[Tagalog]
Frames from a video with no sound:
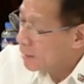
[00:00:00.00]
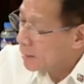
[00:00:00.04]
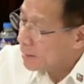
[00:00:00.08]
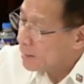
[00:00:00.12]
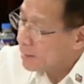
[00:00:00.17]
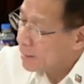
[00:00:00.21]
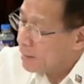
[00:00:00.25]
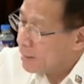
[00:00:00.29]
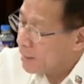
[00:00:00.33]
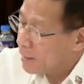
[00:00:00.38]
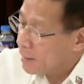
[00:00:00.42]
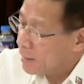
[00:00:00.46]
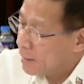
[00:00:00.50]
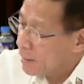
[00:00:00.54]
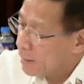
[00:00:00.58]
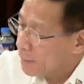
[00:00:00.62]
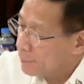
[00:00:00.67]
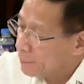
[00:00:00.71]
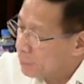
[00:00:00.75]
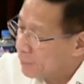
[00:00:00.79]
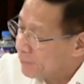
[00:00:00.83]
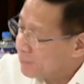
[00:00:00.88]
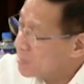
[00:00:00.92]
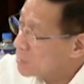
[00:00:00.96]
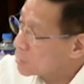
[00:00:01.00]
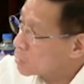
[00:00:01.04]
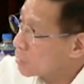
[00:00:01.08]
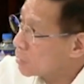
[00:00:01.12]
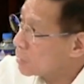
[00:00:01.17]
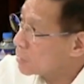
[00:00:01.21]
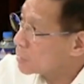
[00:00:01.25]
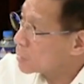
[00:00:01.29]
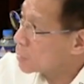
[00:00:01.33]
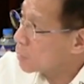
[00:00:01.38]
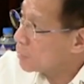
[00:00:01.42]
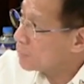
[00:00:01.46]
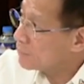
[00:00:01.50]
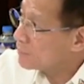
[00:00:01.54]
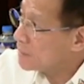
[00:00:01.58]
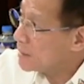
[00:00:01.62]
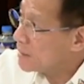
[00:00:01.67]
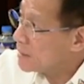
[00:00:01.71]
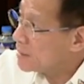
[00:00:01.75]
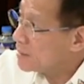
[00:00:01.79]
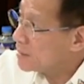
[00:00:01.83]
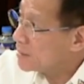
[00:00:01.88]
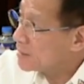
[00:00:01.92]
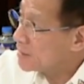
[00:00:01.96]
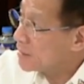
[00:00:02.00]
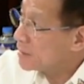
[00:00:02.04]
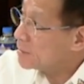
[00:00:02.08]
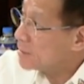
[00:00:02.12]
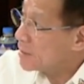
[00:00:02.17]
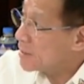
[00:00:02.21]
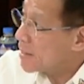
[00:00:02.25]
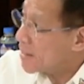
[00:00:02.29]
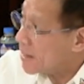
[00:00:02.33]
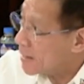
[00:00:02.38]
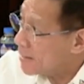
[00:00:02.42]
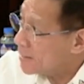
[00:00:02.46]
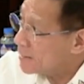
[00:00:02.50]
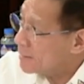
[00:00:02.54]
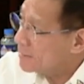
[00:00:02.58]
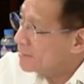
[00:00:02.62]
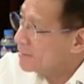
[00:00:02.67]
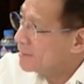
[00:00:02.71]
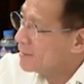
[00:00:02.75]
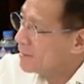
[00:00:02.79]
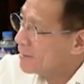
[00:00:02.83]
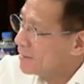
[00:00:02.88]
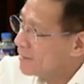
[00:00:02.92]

uh, provisions of the CDA